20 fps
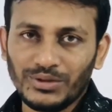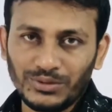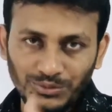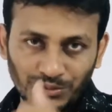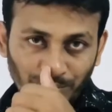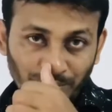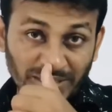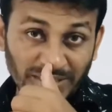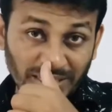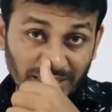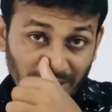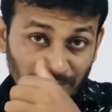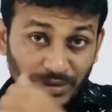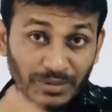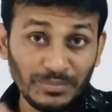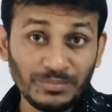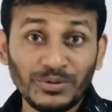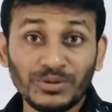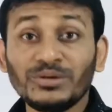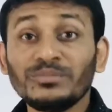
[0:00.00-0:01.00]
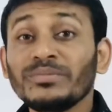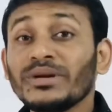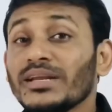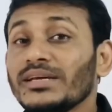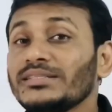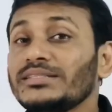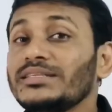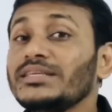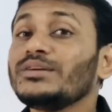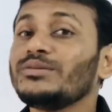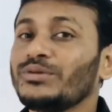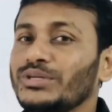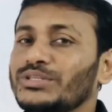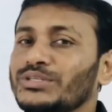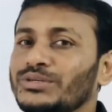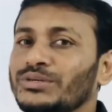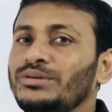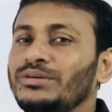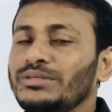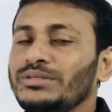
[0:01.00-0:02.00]
তোমরা যারা আমার প্রথম ক্লাসটি
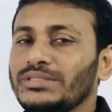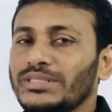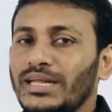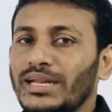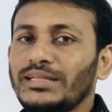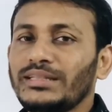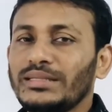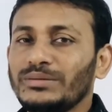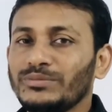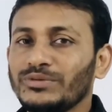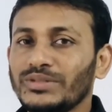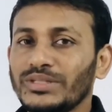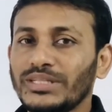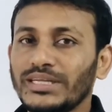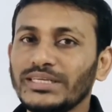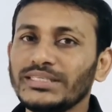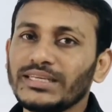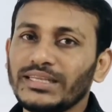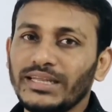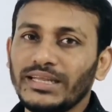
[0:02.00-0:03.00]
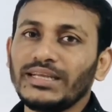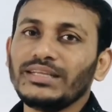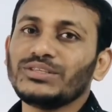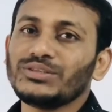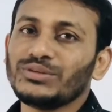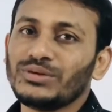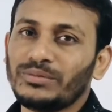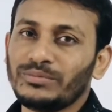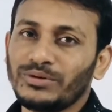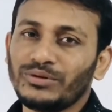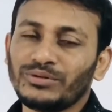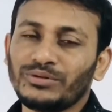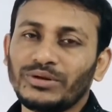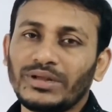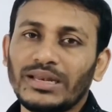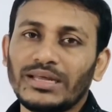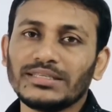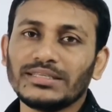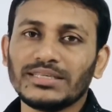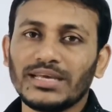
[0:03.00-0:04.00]
করেছ তারা ইতিমধ্যেই জেনে গেছো আমি গত
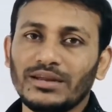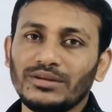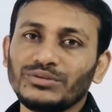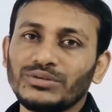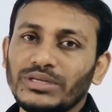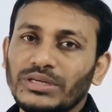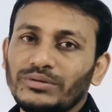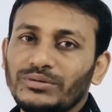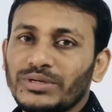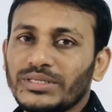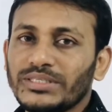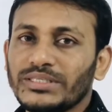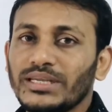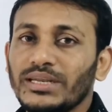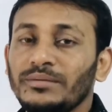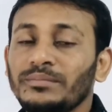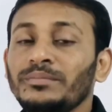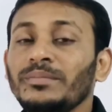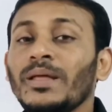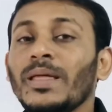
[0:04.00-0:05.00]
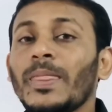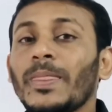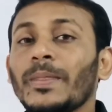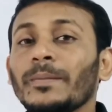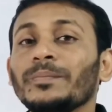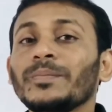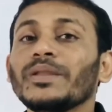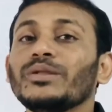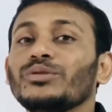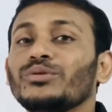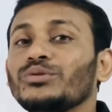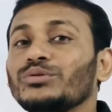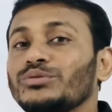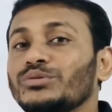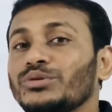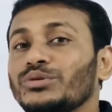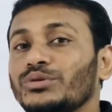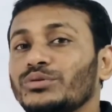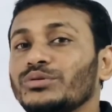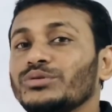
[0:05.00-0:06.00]
ক্লাসে আলোচনা করেছিলাম
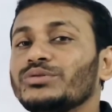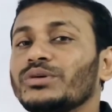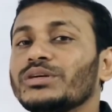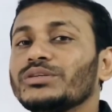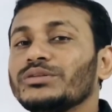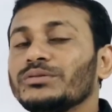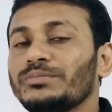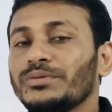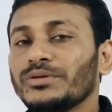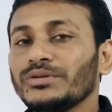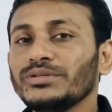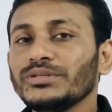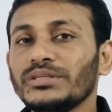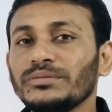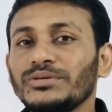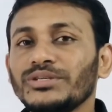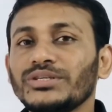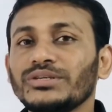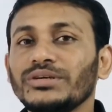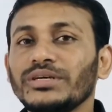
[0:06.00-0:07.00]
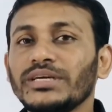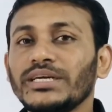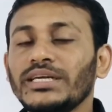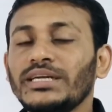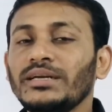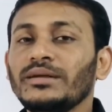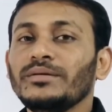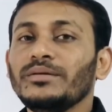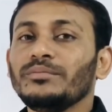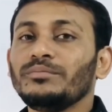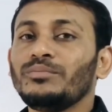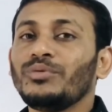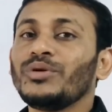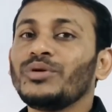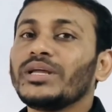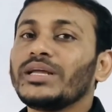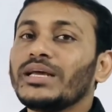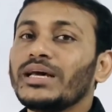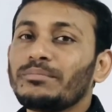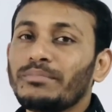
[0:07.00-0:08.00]
তথ্য ও যোগাযোগ প্রযুক্তি বিষয়ের
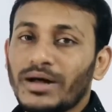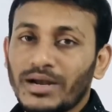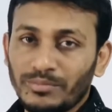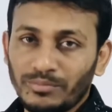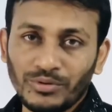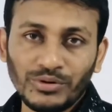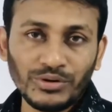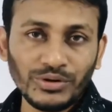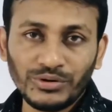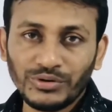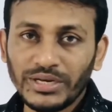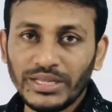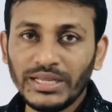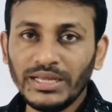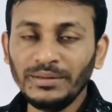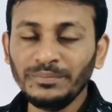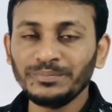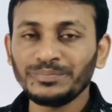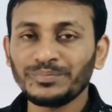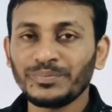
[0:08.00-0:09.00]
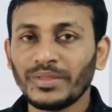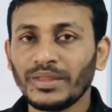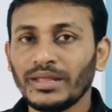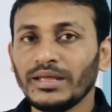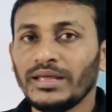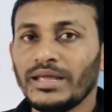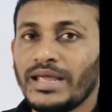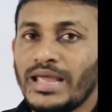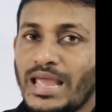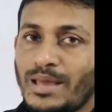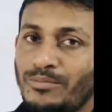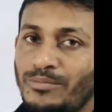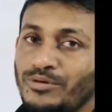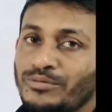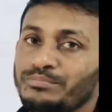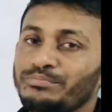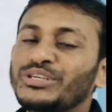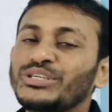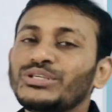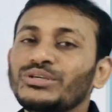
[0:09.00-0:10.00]
পরীক্ষার মানবন্টন নিয়ে এবং
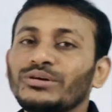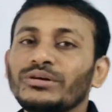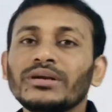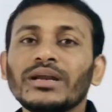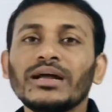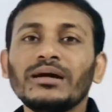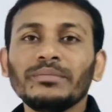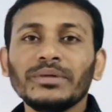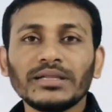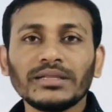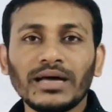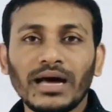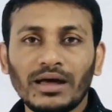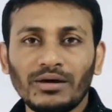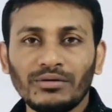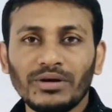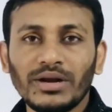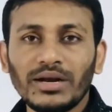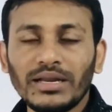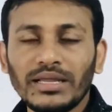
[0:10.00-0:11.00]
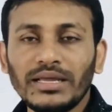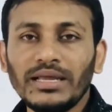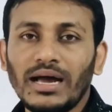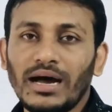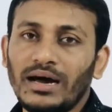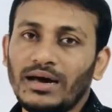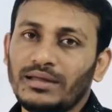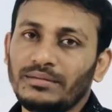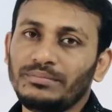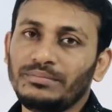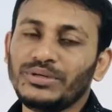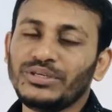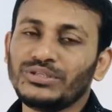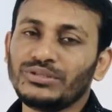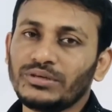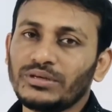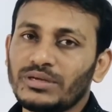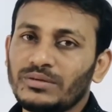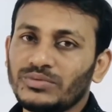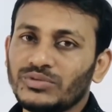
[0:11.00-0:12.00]
বিশ্বগ্রামের ধারণা নিয়ে আর
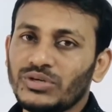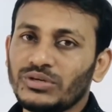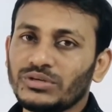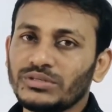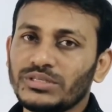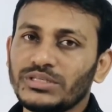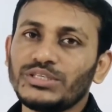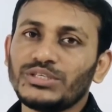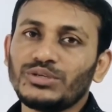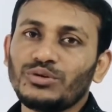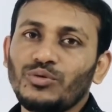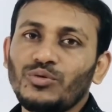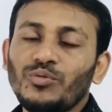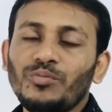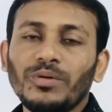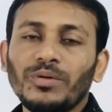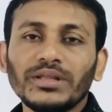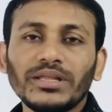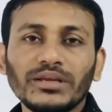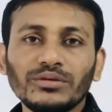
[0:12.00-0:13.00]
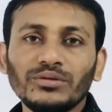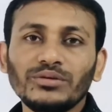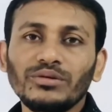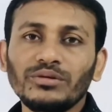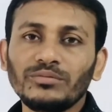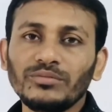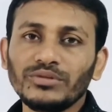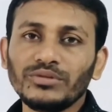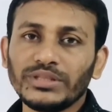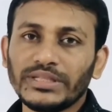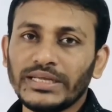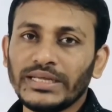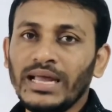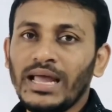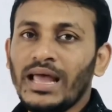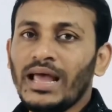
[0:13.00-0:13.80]
বিশ্বগ্রাম সংশ্লিষ্ট উপাদানগুলোর মধ্যে